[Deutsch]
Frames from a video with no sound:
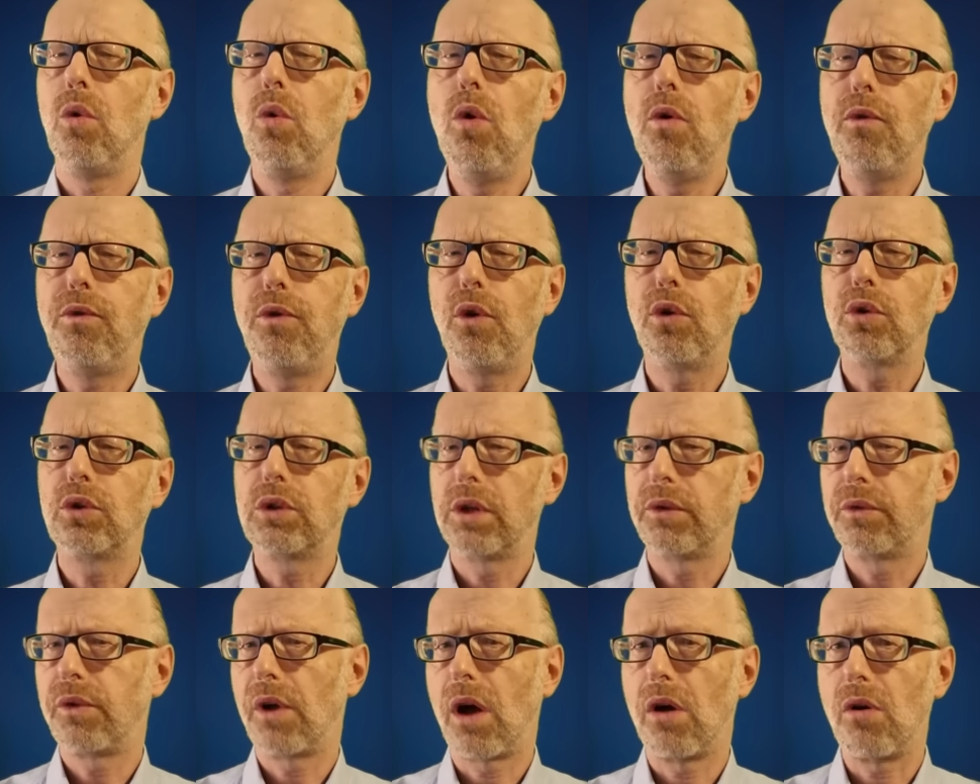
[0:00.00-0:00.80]
UFO
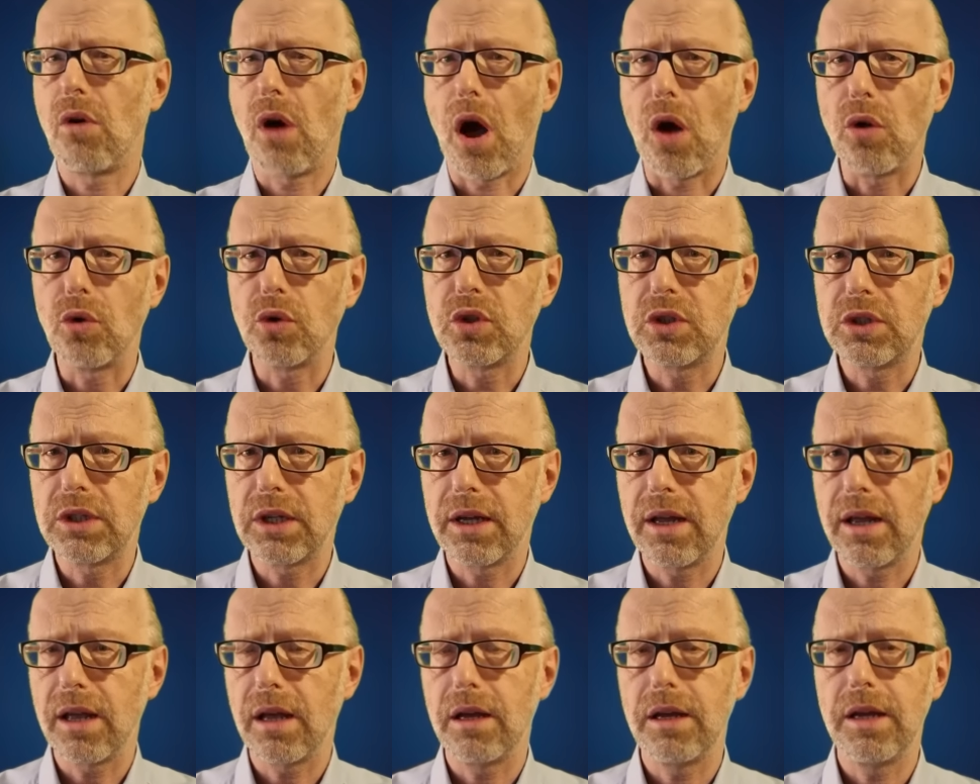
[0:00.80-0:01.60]
TV
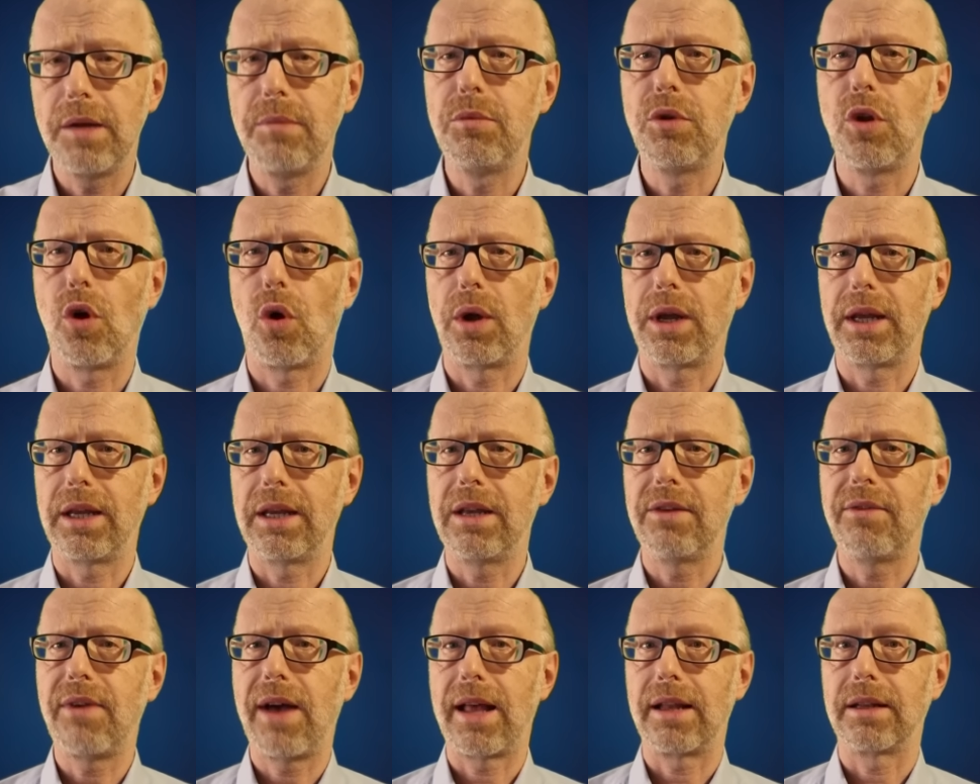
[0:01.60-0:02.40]
Austria im
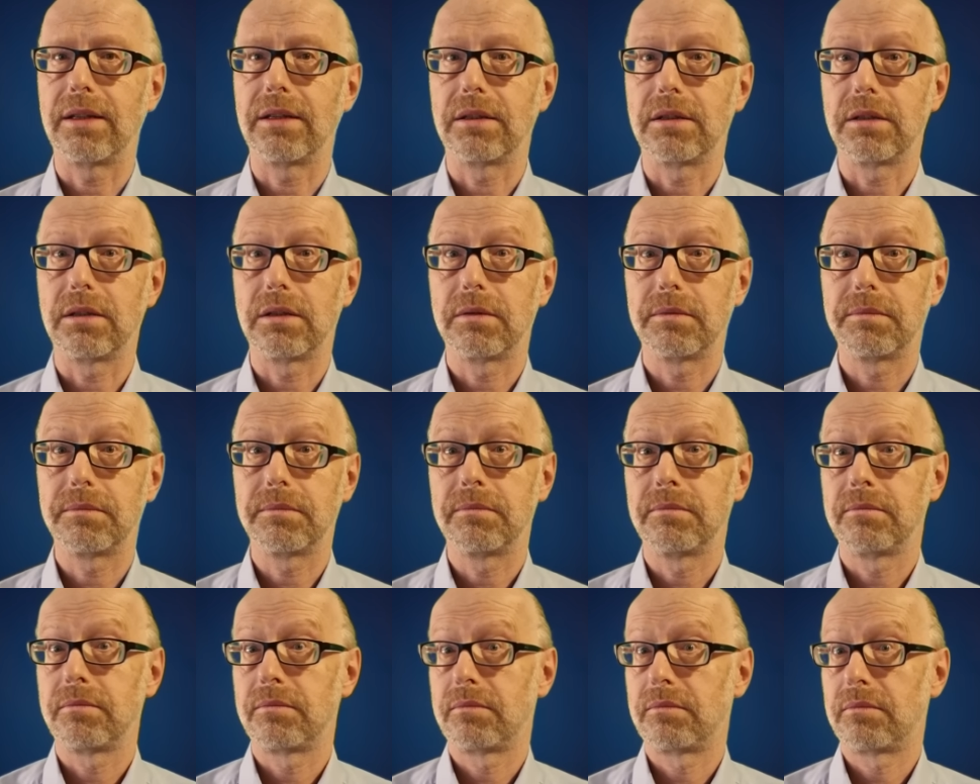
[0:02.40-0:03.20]
neuen Gewand.
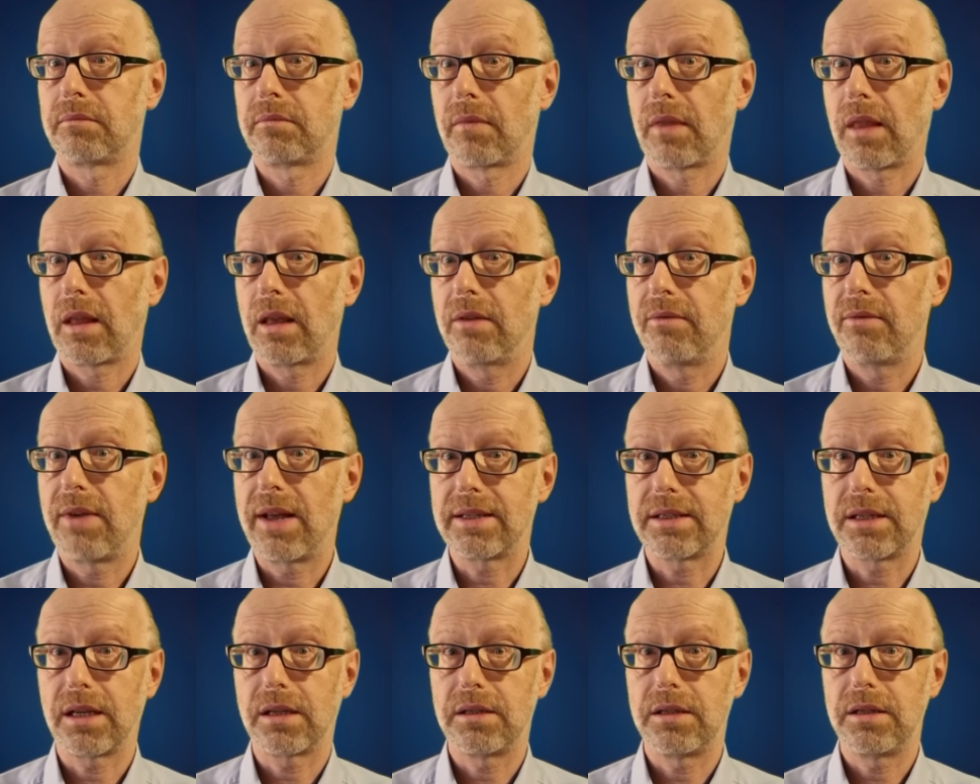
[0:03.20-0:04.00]

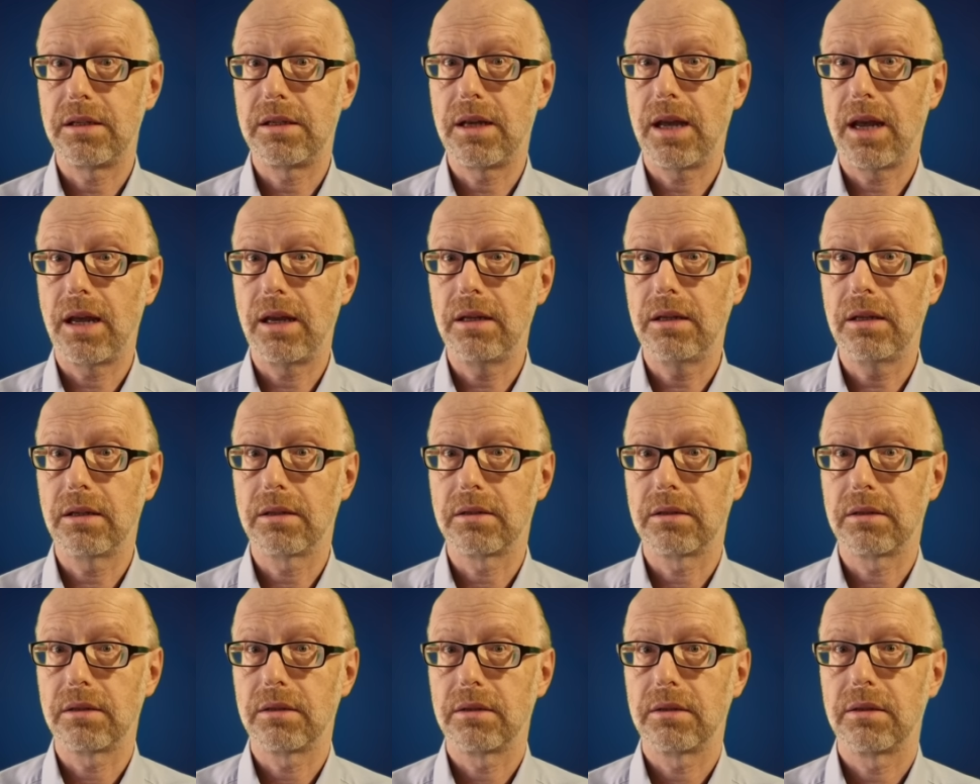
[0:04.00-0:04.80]
Was hat sich
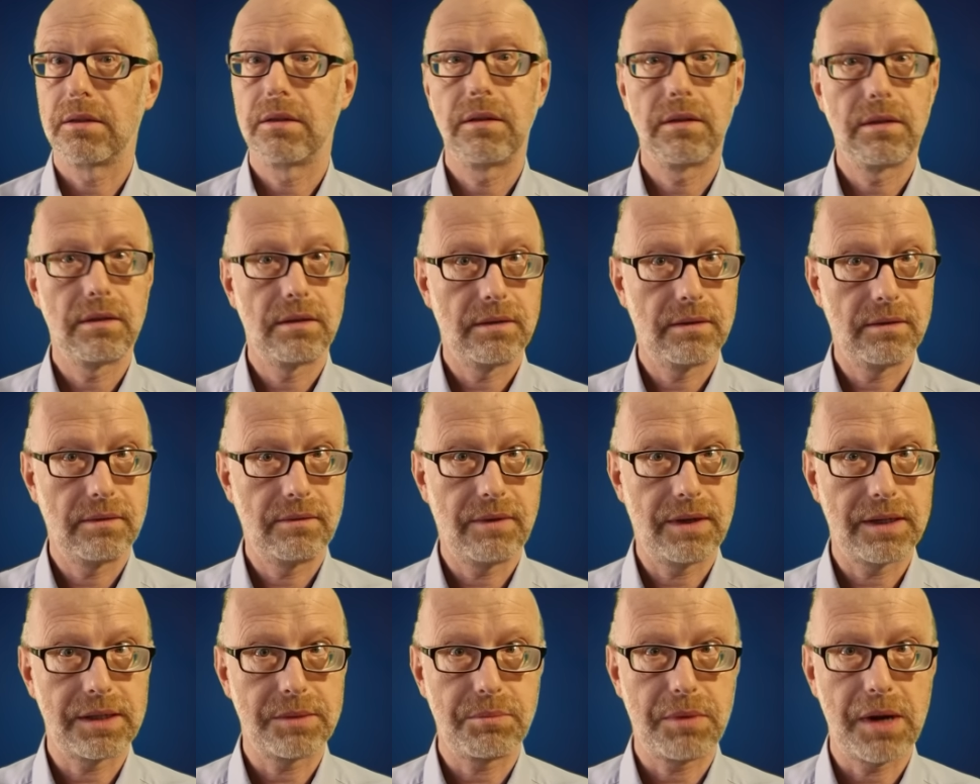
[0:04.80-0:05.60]
geändert?
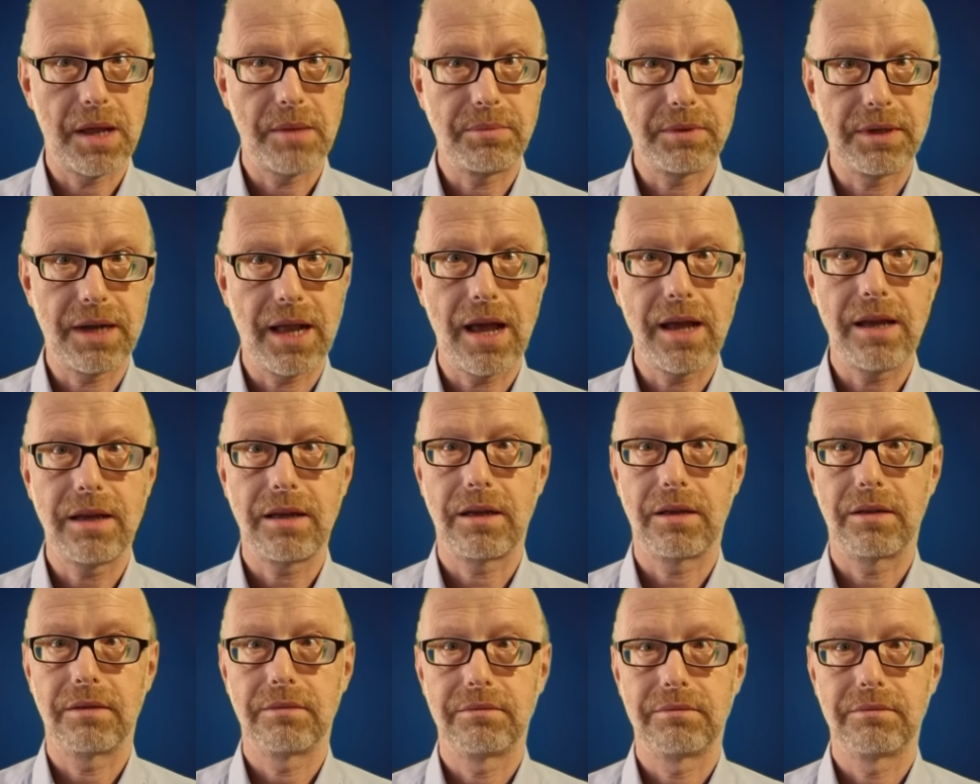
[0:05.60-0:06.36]
Was bleibt gleich?